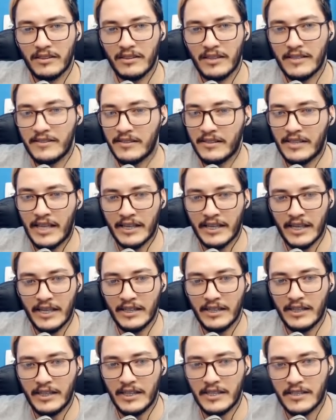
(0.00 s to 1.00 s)
Esse deck aí
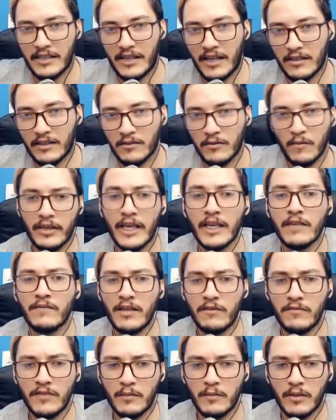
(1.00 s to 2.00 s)
ganha direto. Quem que
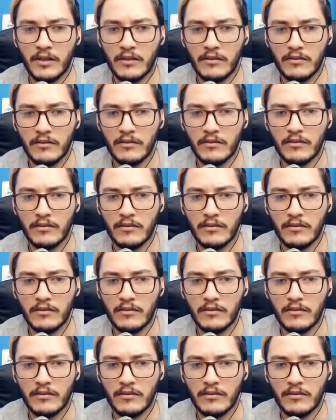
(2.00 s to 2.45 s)
vai vir, mano?